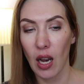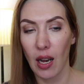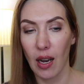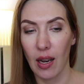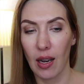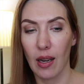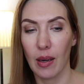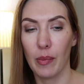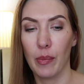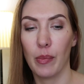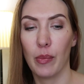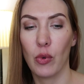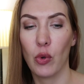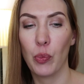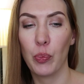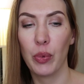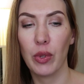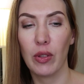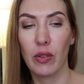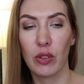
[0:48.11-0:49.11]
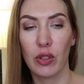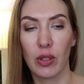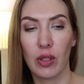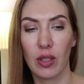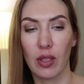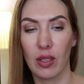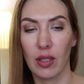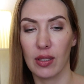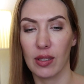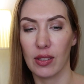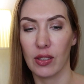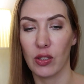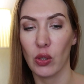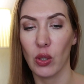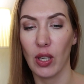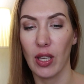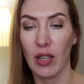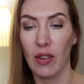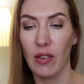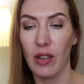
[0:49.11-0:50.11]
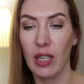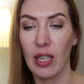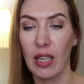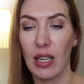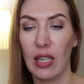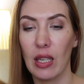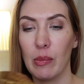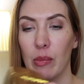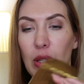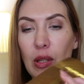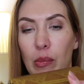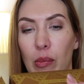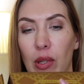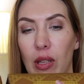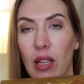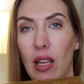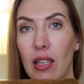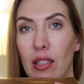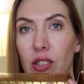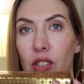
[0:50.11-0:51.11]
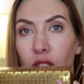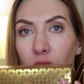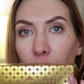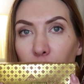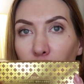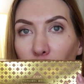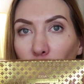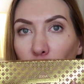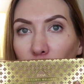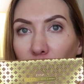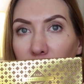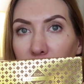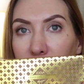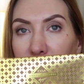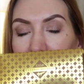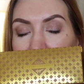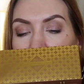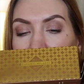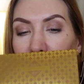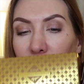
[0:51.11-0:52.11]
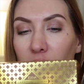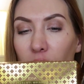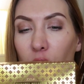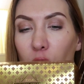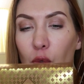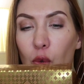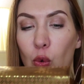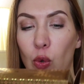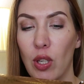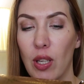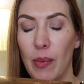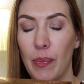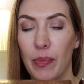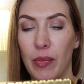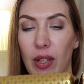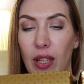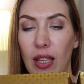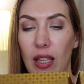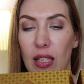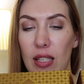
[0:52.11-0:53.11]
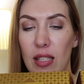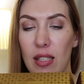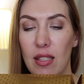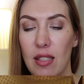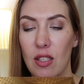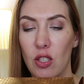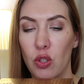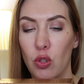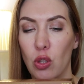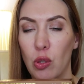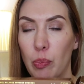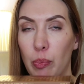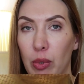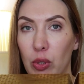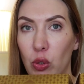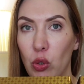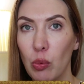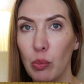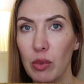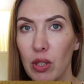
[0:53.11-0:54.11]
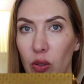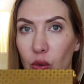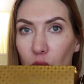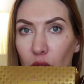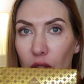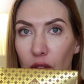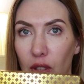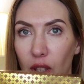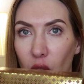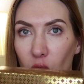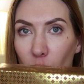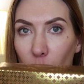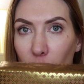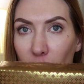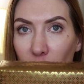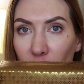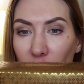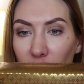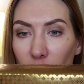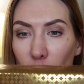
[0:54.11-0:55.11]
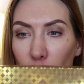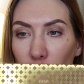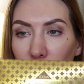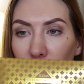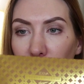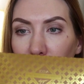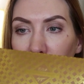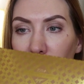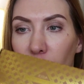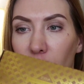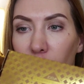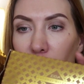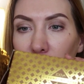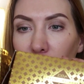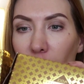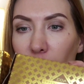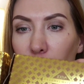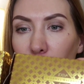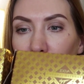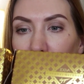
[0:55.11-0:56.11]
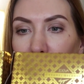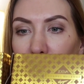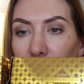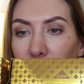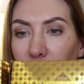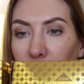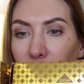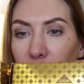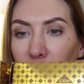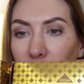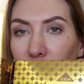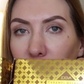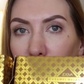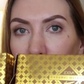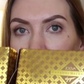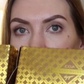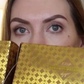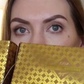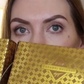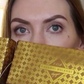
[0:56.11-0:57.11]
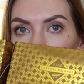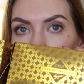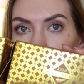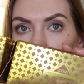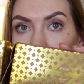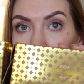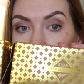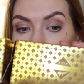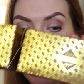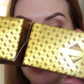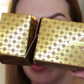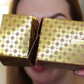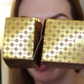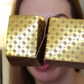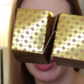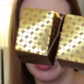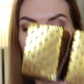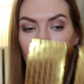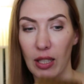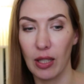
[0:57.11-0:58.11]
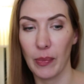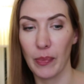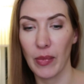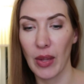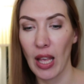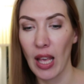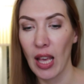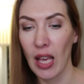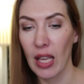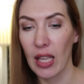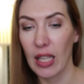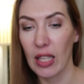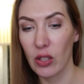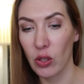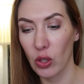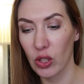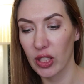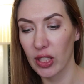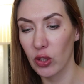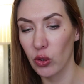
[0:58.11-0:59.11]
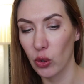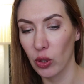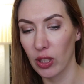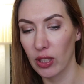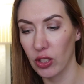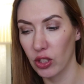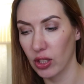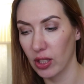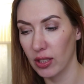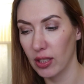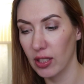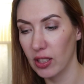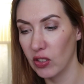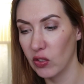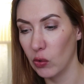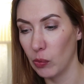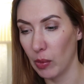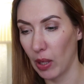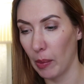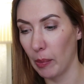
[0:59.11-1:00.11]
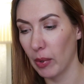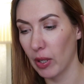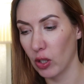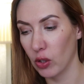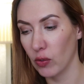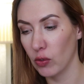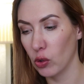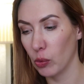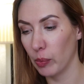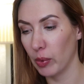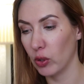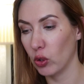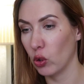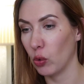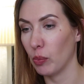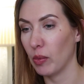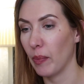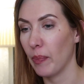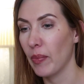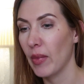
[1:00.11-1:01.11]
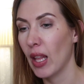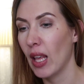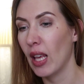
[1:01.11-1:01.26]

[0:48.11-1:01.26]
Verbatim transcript: А, купила вот Зоева Карамел Меланж. У нас в Сефоре есть что-то подобное, но не в таком вот виде очень красивого крекера очень красивый подарок. И только с одной кисточкой, а здесь с двумя. Покажу все подробно.